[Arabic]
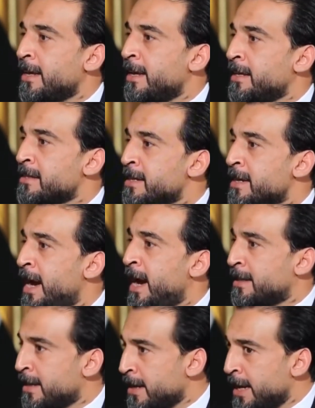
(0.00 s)
يعني
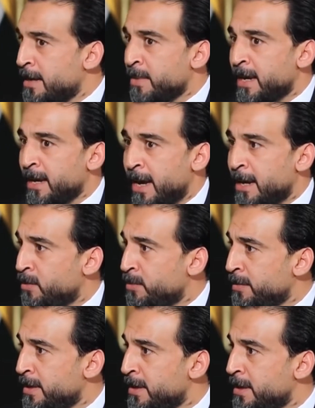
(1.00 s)
صناعه الراي من
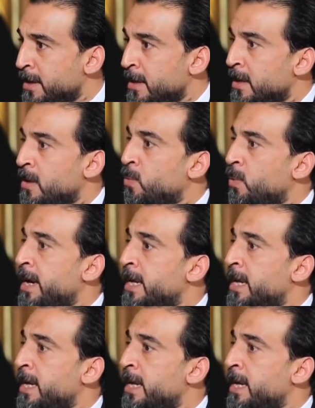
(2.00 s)
خلالهم إيه،